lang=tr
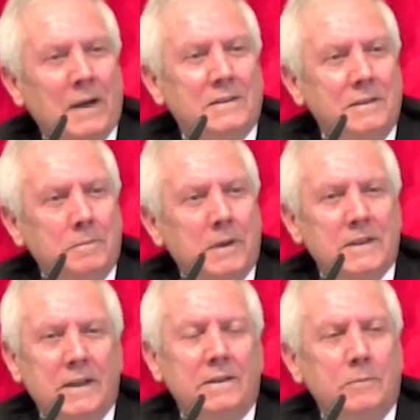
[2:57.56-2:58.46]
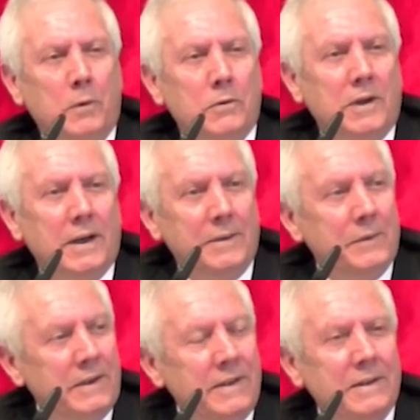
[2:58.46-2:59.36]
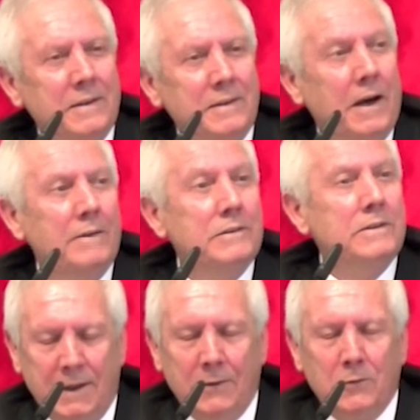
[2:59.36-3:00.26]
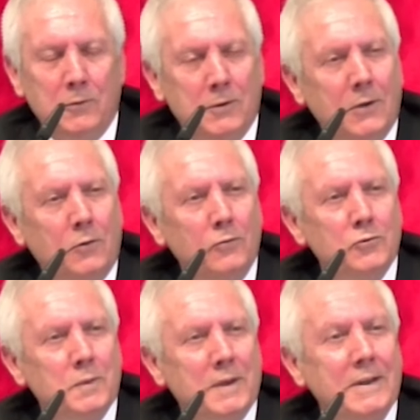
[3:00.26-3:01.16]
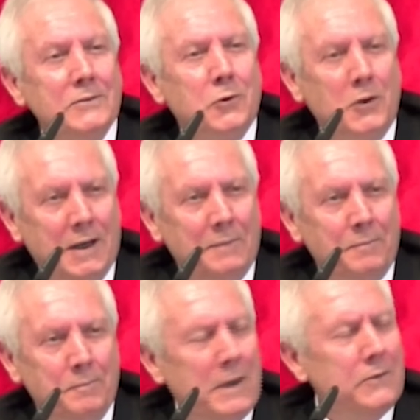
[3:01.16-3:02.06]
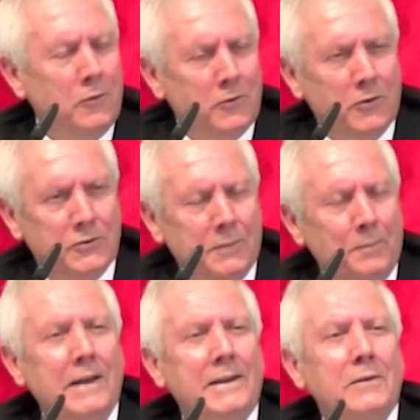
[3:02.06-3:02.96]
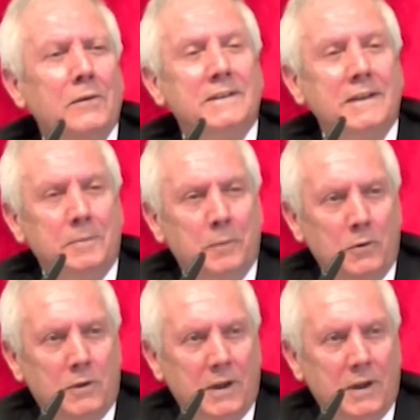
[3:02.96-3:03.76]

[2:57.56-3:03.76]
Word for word: Bak şimdi basketbol takımının yarın genel kurulda konuşmanda söyle. Ben de orada olacağım. Peki basketbol